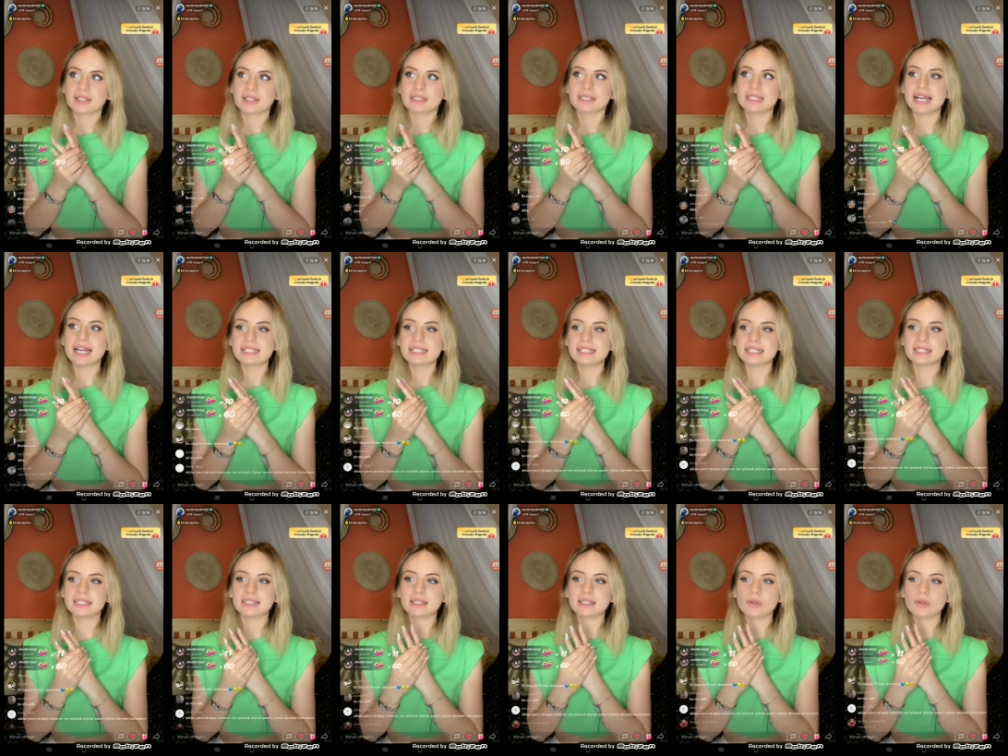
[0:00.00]

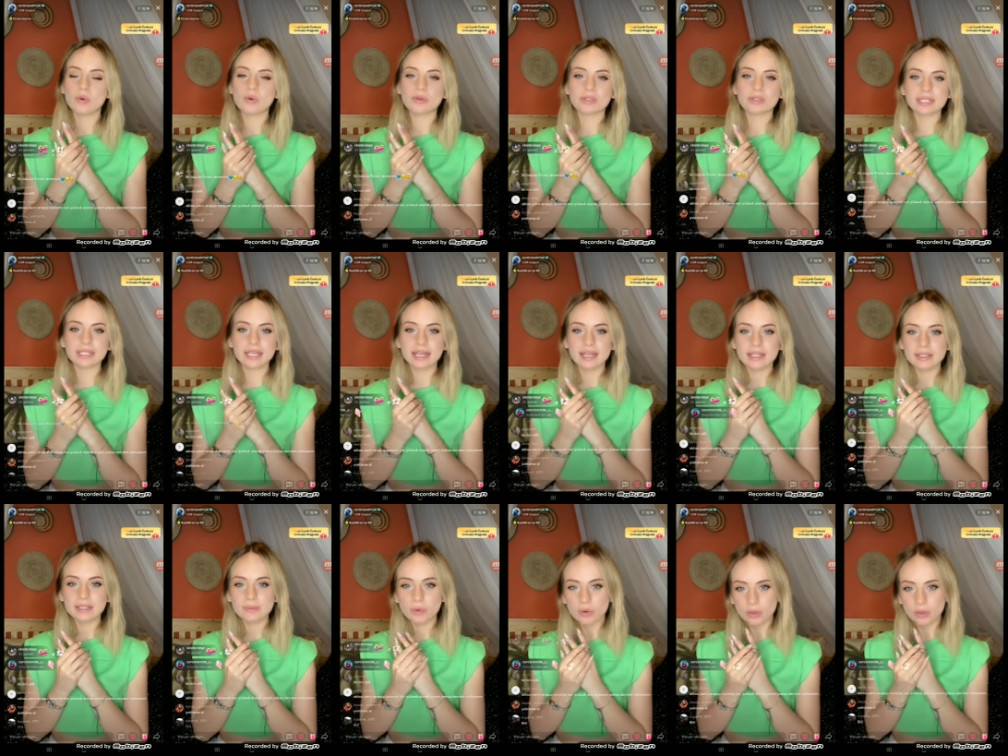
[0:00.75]
Gerçekten orada
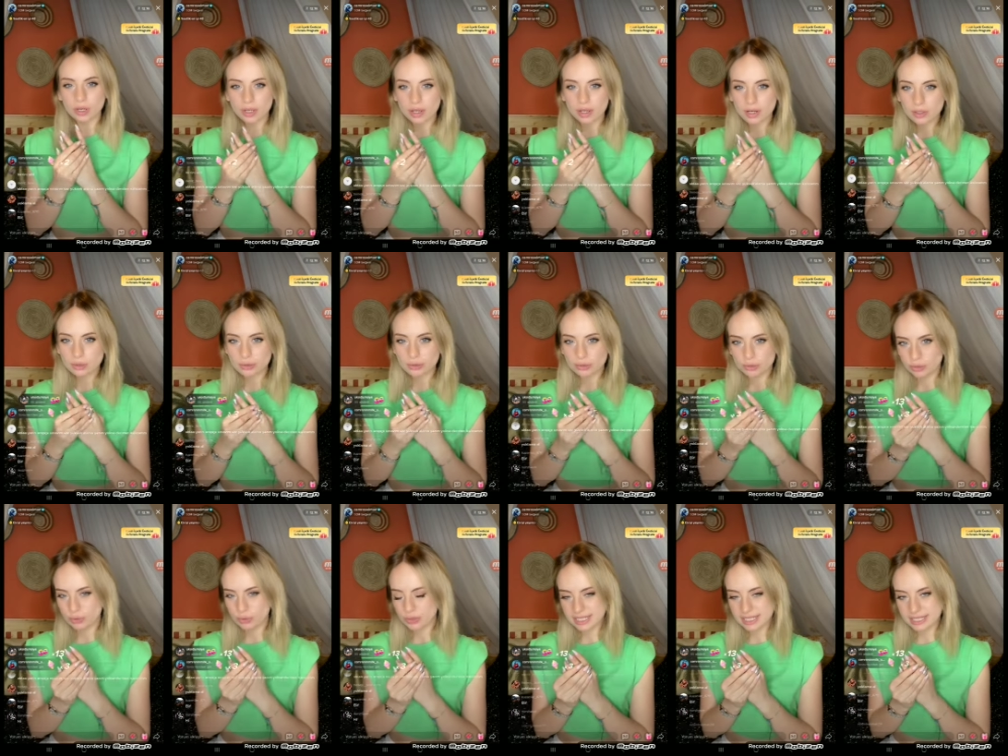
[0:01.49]
kendimi o kadar
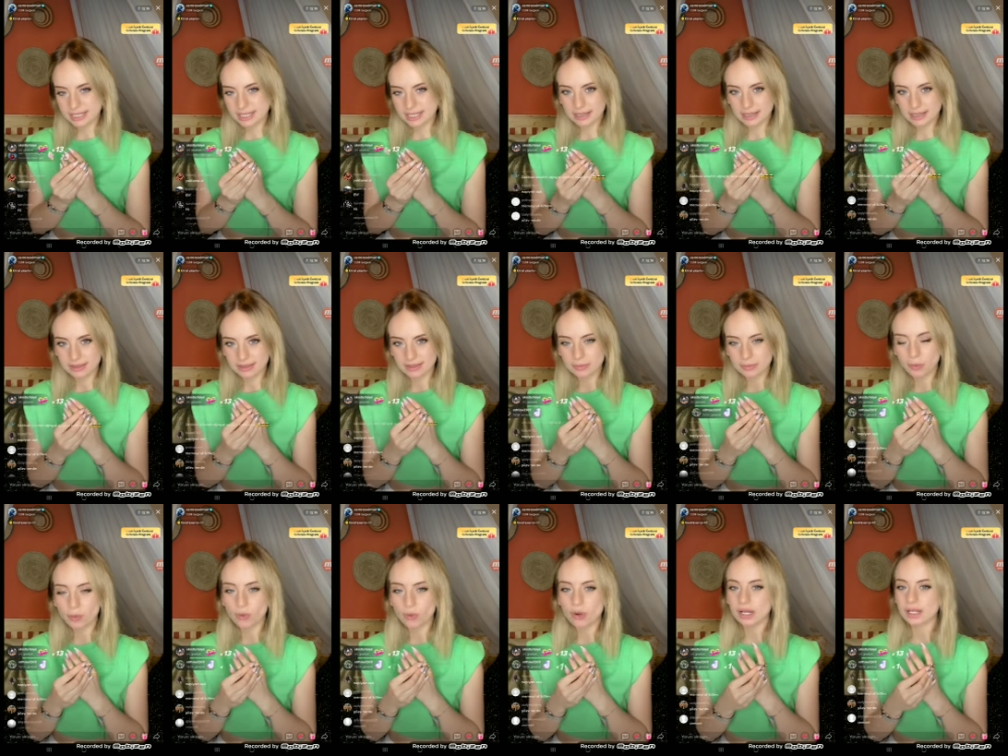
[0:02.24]
huzurlu
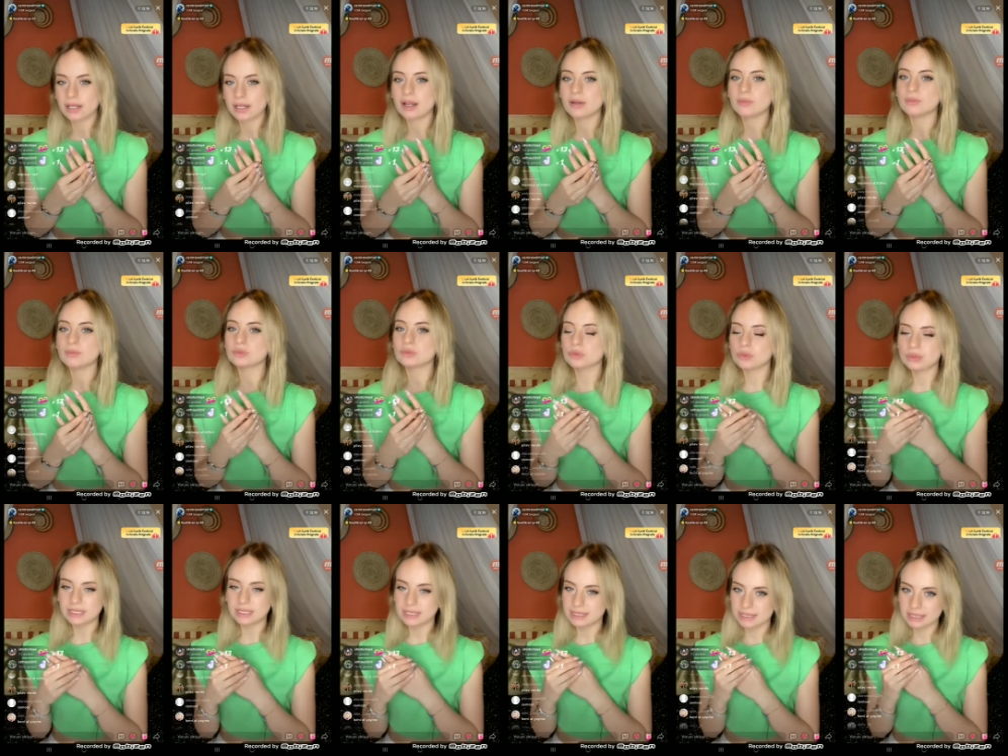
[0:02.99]
hissettim. O kadar mutlu
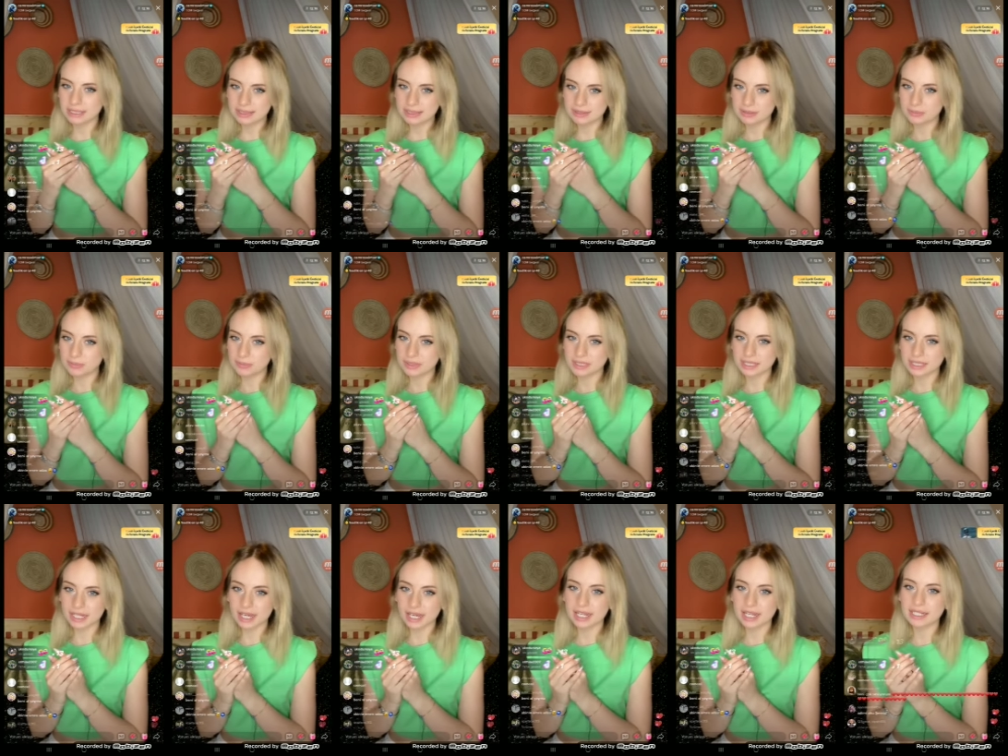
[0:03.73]
hissettim ki
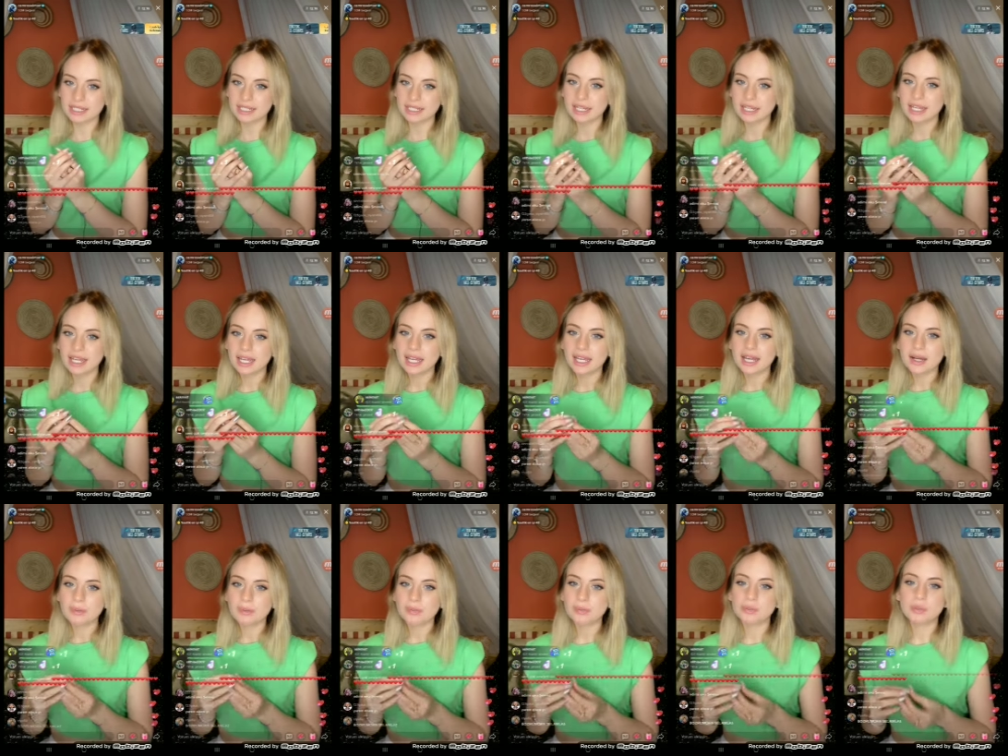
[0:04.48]
yani
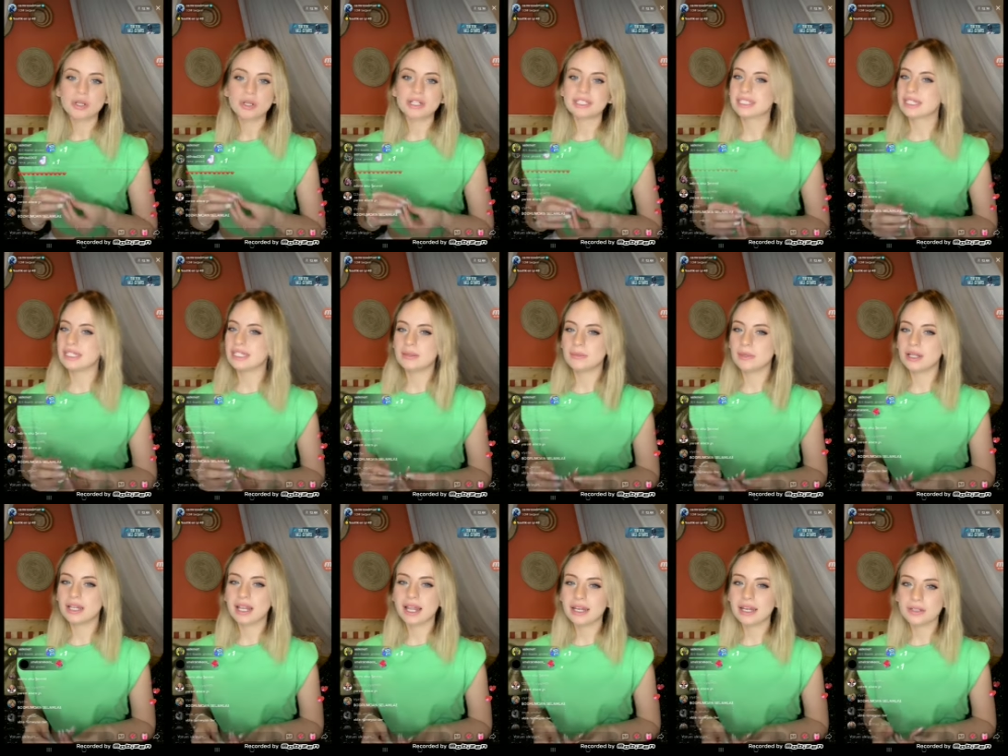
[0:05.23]
bu böyle
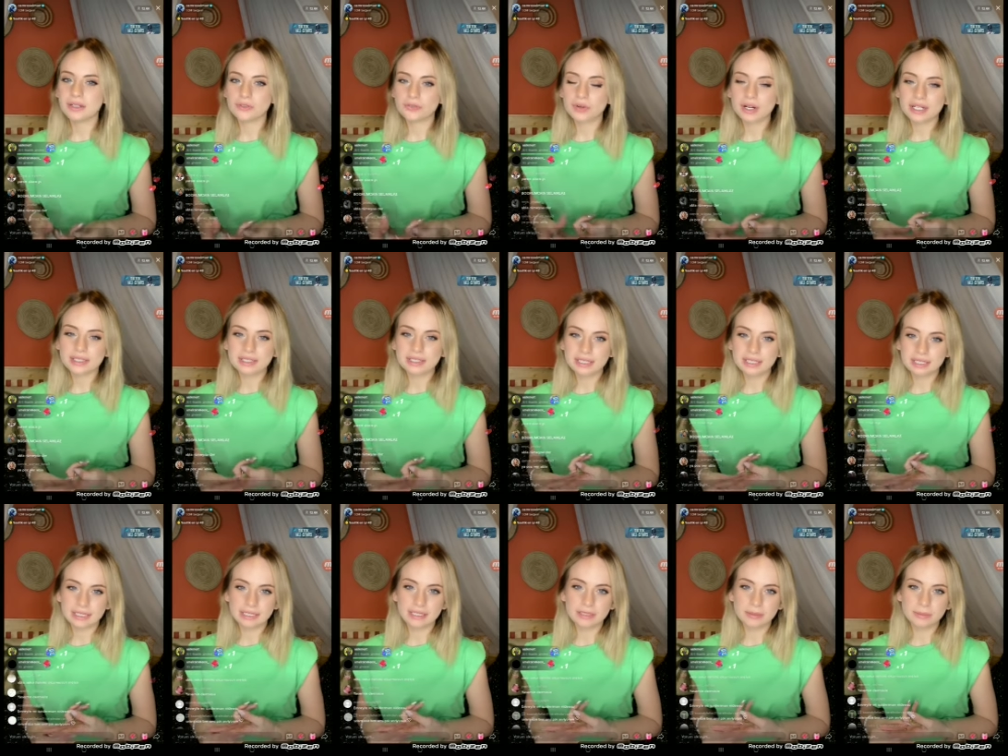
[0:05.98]
kelimelerle ifade
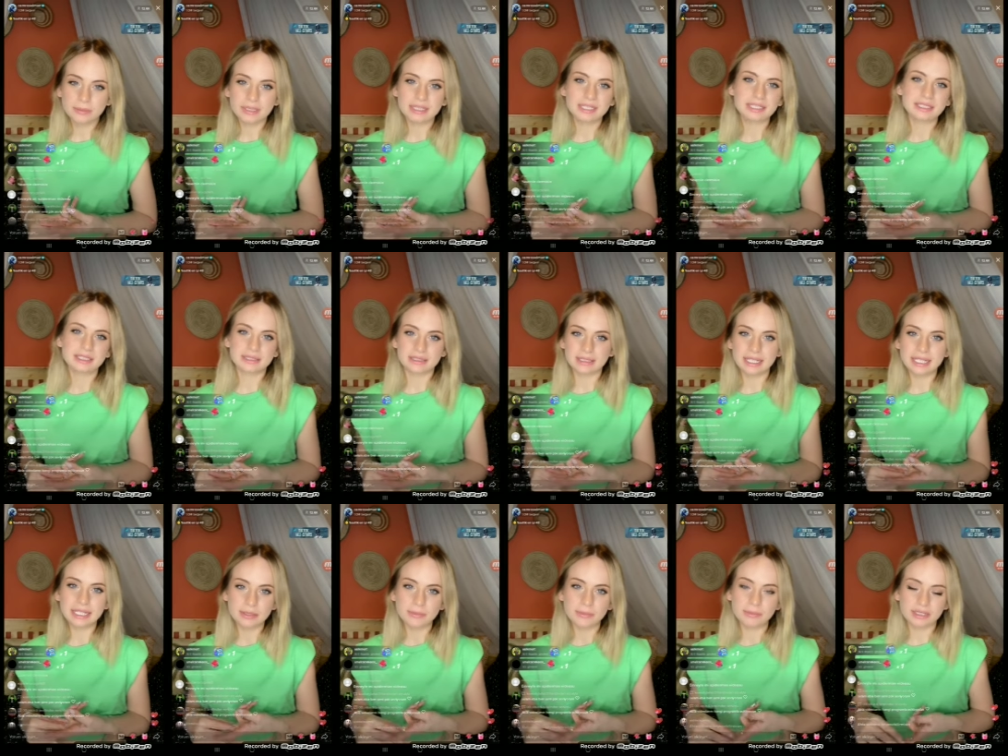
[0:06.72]
edilir bir his
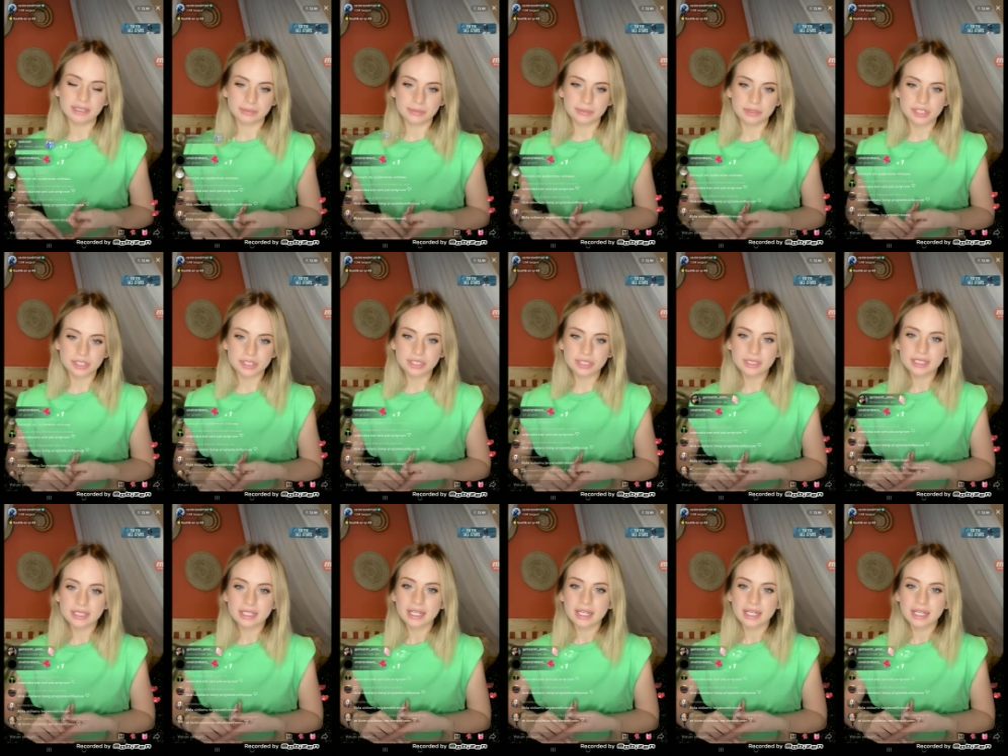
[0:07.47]
değil benim için.